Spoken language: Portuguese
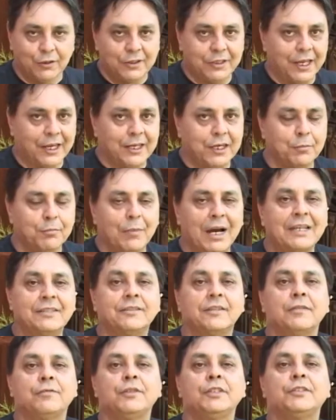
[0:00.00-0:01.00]
Tem aqui
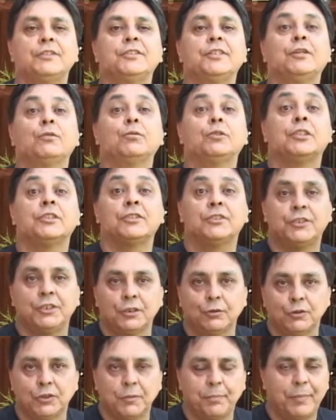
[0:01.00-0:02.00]
mais de 25
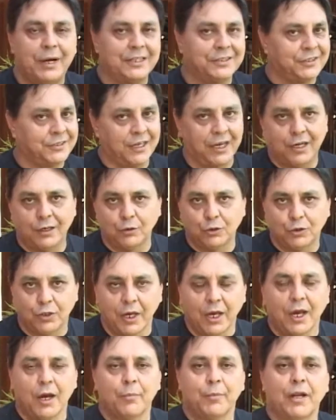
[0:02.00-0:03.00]
destinos e passeios
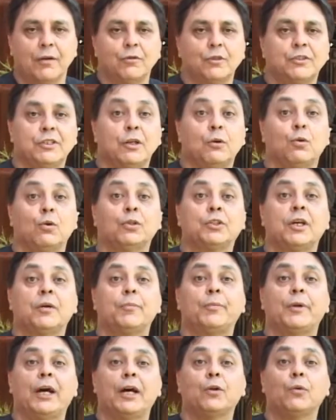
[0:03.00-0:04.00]
para você
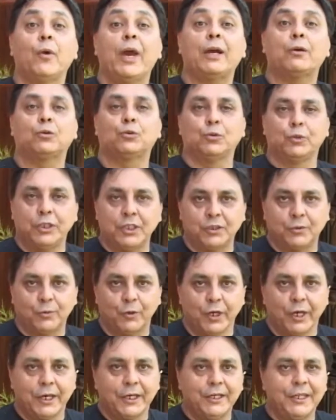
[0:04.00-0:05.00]
contemplar o
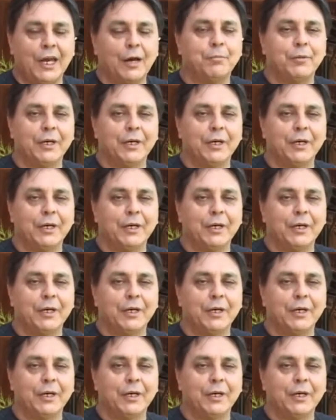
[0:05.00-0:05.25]
ecoturismo e a